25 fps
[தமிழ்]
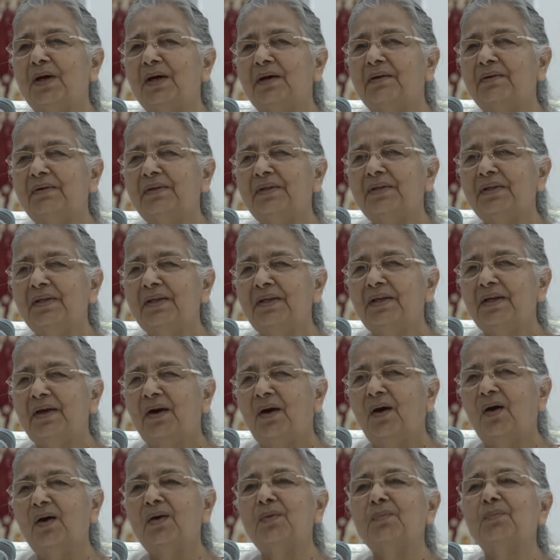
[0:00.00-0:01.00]
நான்
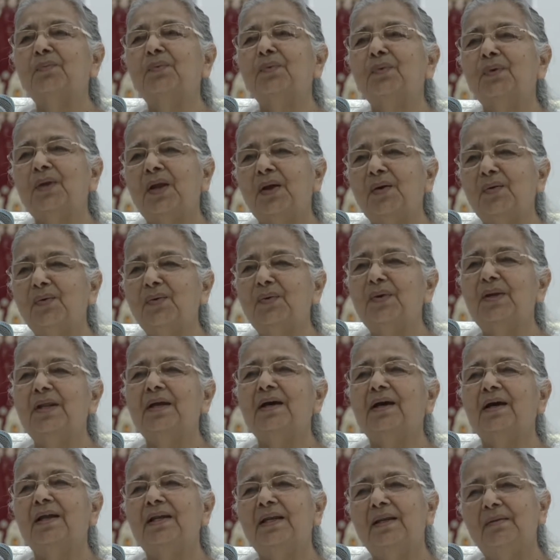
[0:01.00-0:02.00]
தீர்த்தம் கொடுத்தனால
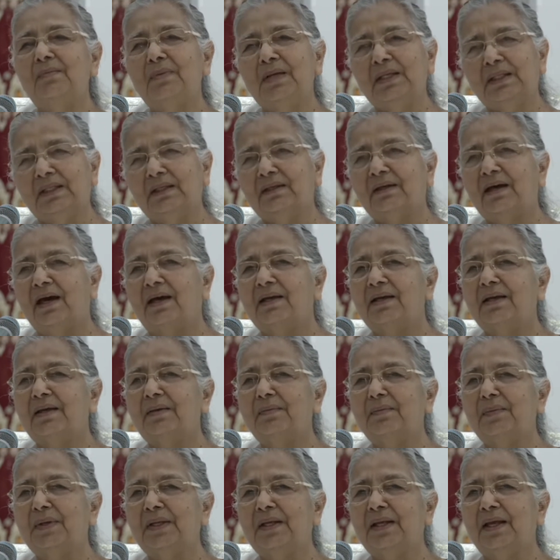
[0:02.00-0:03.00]
வந்து
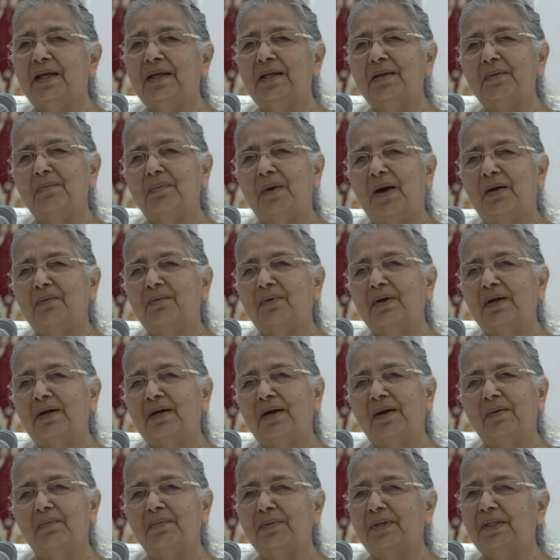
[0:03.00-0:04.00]
இவருக்கு பார்வை திரும்பி
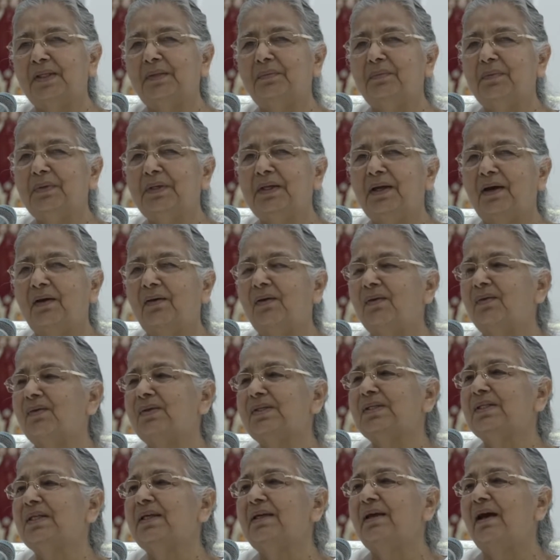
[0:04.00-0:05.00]
வந்துச்சுன்னு வந்து
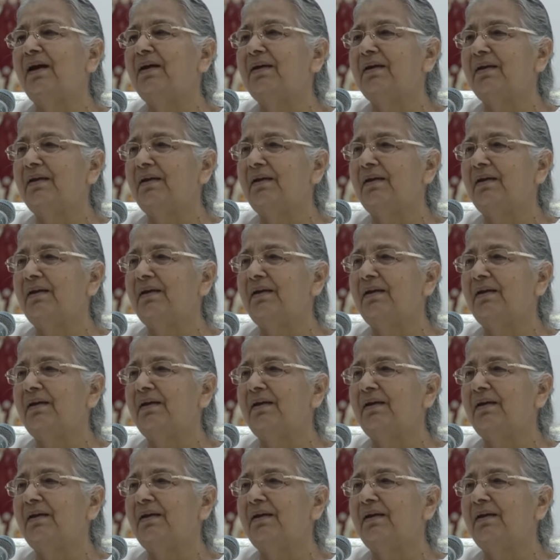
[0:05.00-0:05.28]
கிடையாது